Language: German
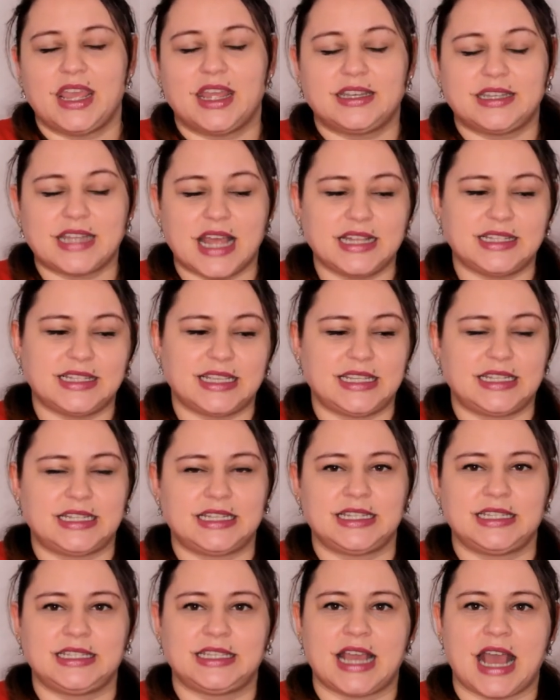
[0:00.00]

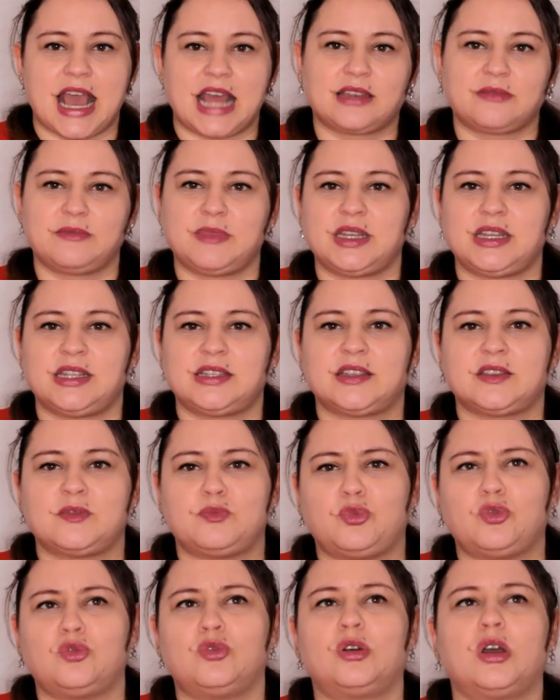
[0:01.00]
Tatsächlich hat mir dieses
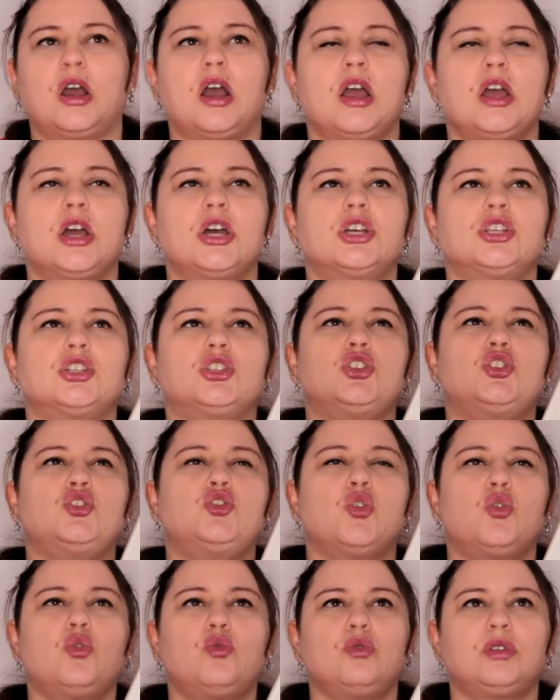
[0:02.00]
Buch
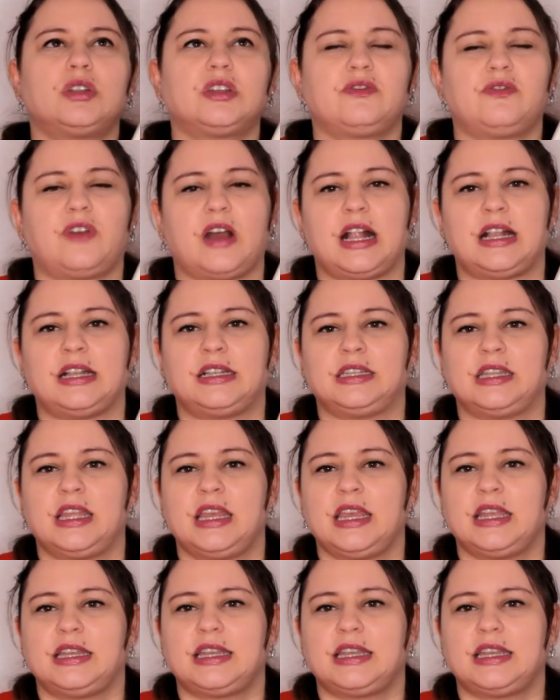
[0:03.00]
so gut gefallen,